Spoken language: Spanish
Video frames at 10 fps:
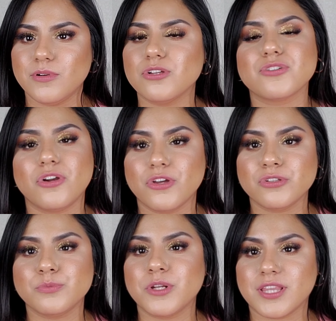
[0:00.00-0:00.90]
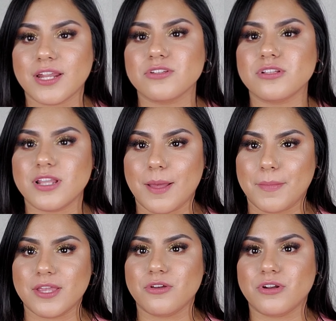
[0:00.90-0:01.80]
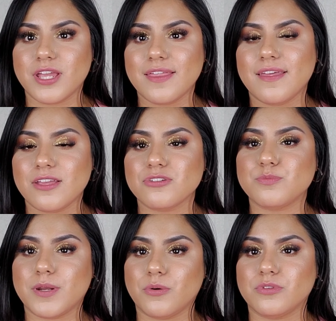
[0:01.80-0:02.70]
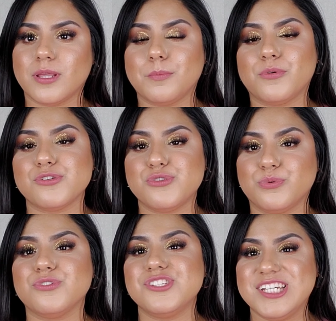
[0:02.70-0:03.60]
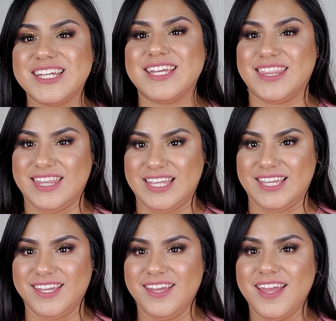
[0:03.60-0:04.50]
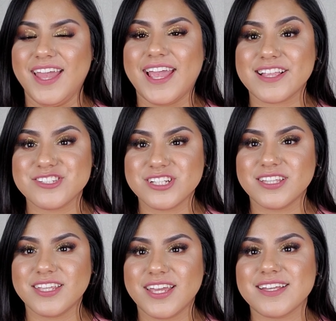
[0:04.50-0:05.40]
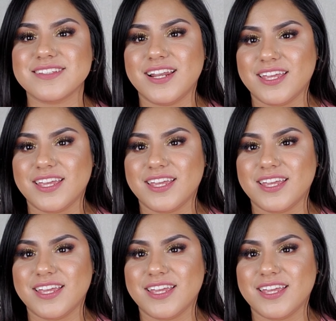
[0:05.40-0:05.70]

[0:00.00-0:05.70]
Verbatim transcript: los colegios comunitarios, la mayoría de ellos preguntan por tu GED. El GED es el